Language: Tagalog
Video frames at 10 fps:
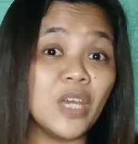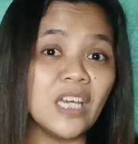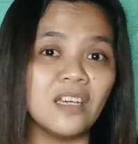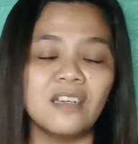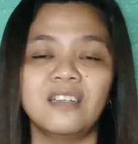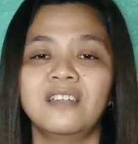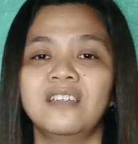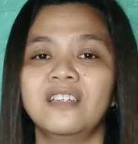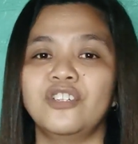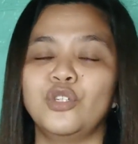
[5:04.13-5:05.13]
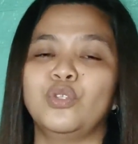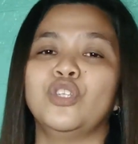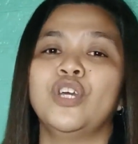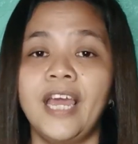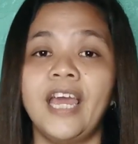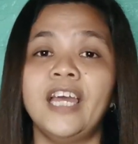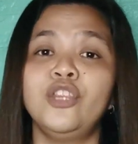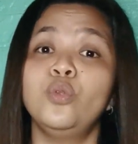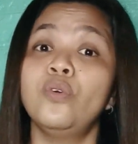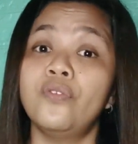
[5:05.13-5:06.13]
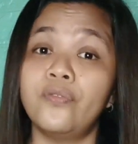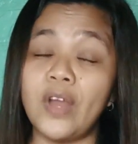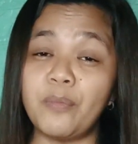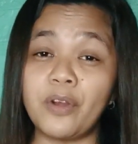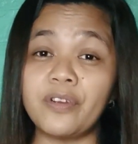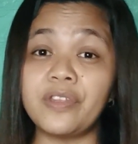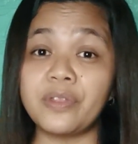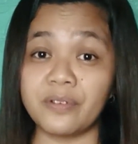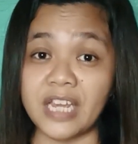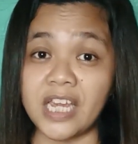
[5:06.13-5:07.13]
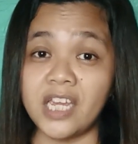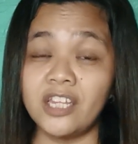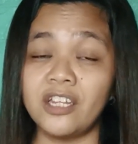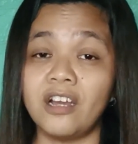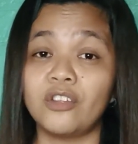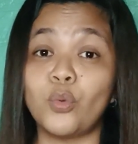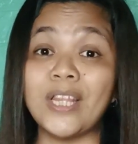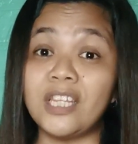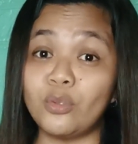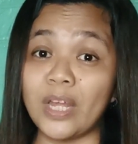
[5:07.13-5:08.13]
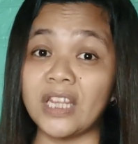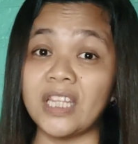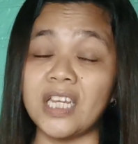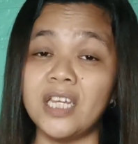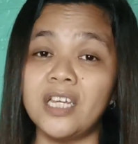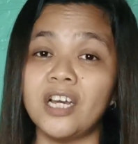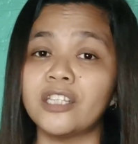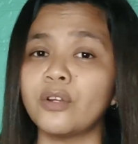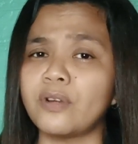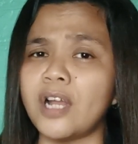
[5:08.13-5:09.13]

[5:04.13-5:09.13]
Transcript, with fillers: a week. Yun. And nung February 3, 2020, at